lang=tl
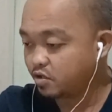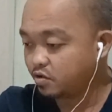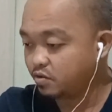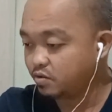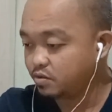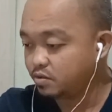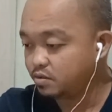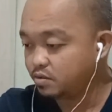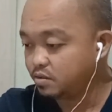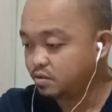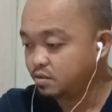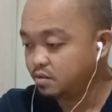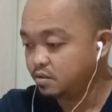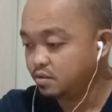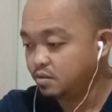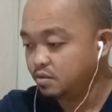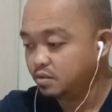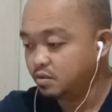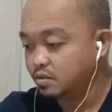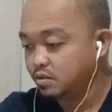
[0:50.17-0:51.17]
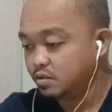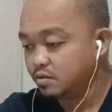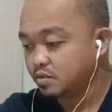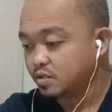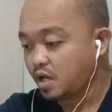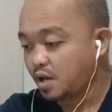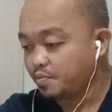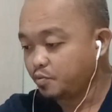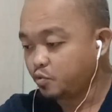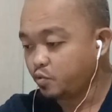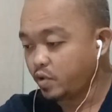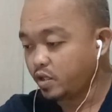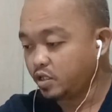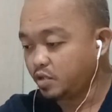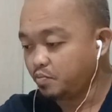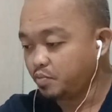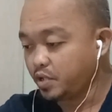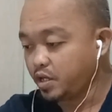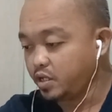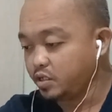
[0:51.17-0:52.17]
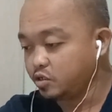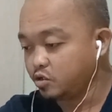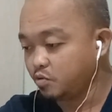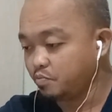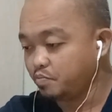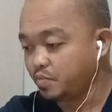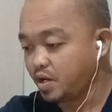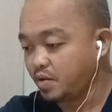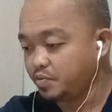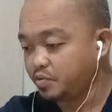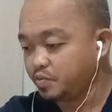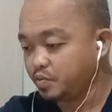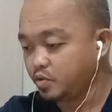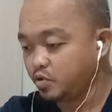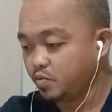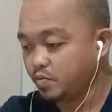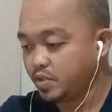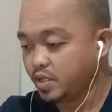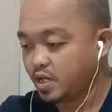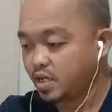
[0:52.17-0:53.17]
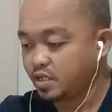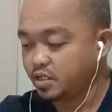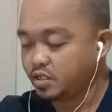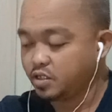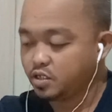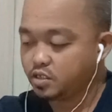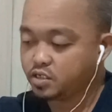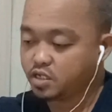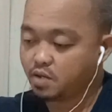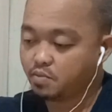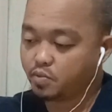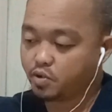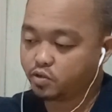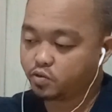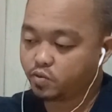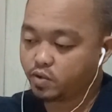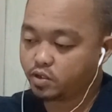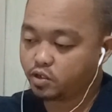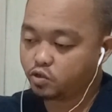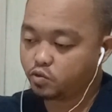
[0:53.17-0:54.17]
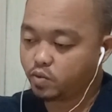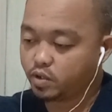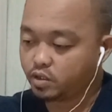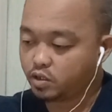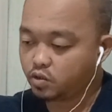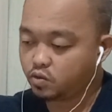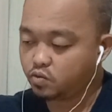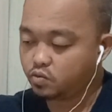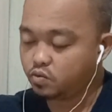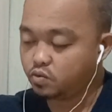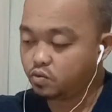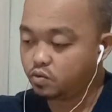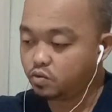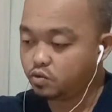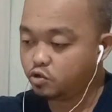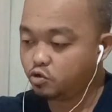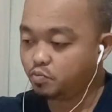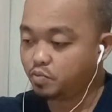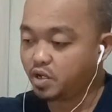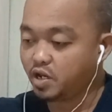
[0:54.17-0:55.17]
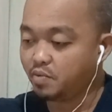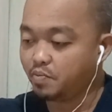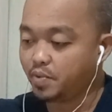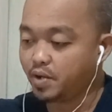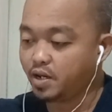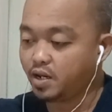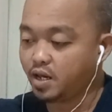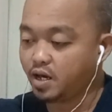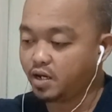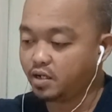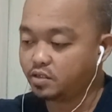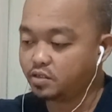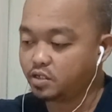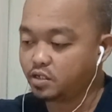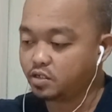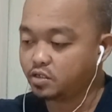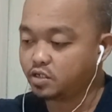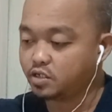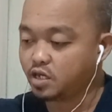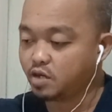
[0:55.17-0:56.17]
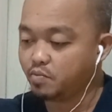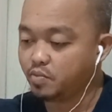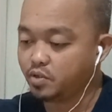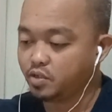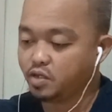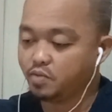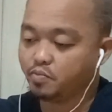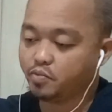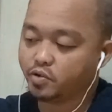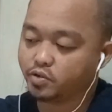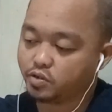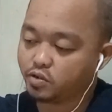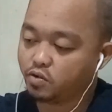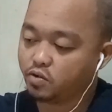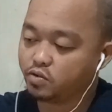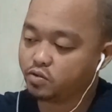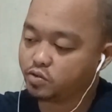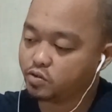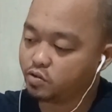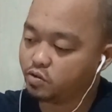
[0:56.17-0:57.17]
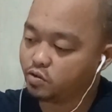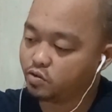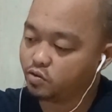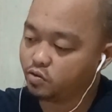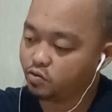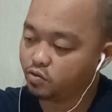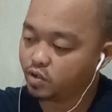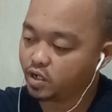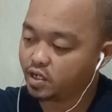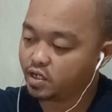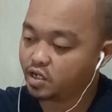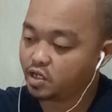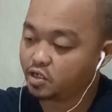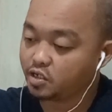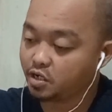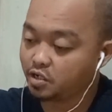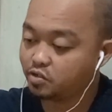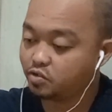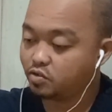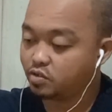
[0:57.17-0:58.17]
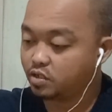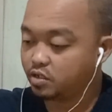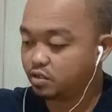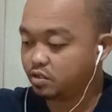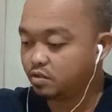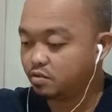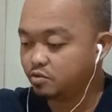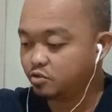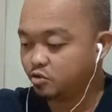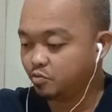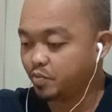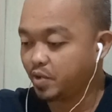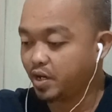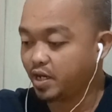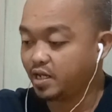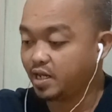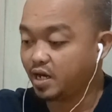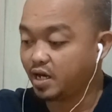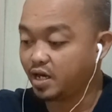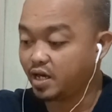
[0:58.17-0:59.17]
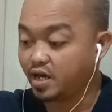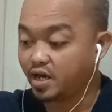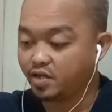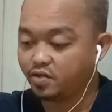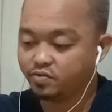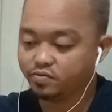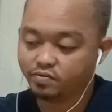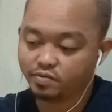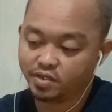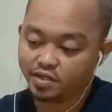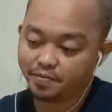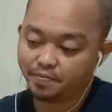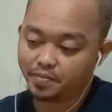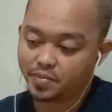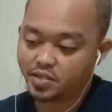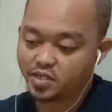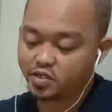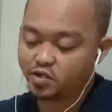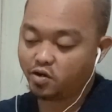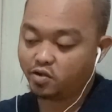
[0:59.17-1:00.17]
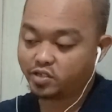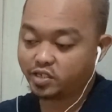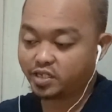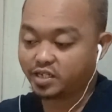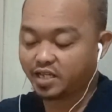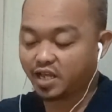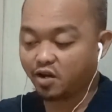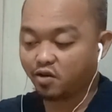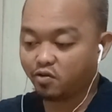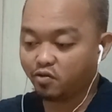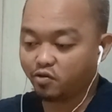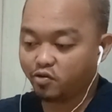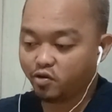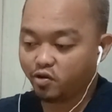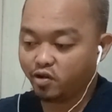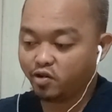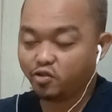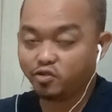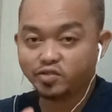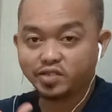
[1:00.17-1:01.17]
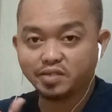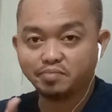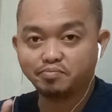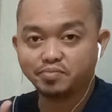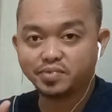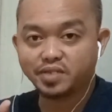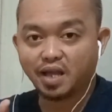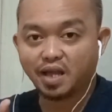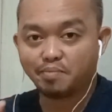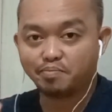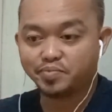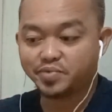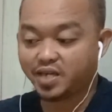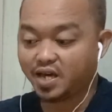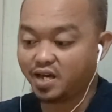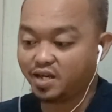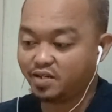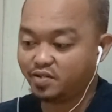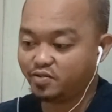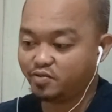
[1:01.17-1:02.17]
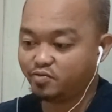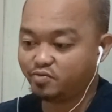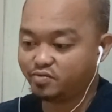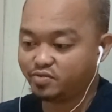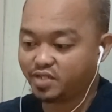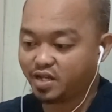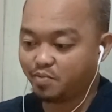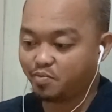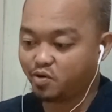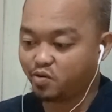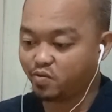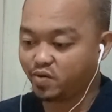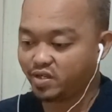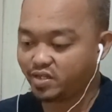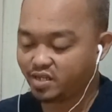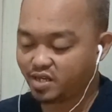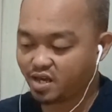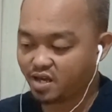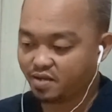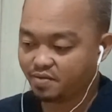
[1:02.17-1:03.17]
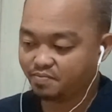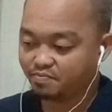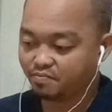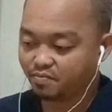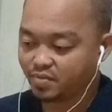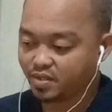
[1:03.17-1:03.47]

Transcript: ito, top 20 plays of Maps Phenomenal in December 2022. So, palpal ang 6-7 import. Oh, so, yung kay Richard yun eh. So, pangilang kaya yun. So, titignan ko ko yung ano yung top niya, yung number 1 niya.